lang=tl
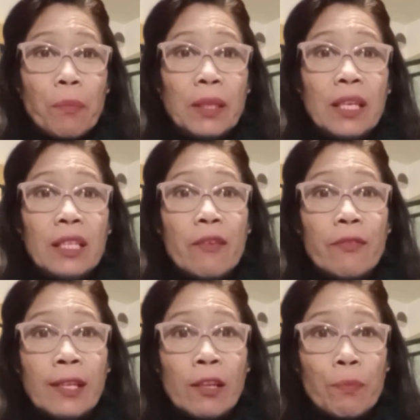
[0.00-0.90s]

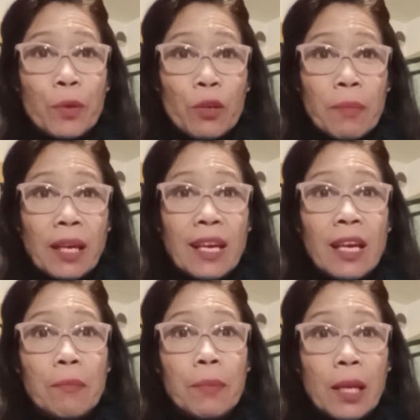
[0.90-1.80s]
madidevelop yun,
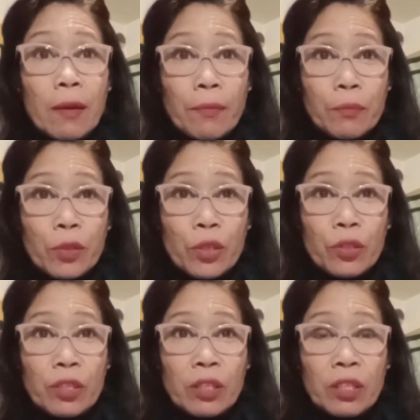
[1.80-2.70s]
magiging belief mo yun.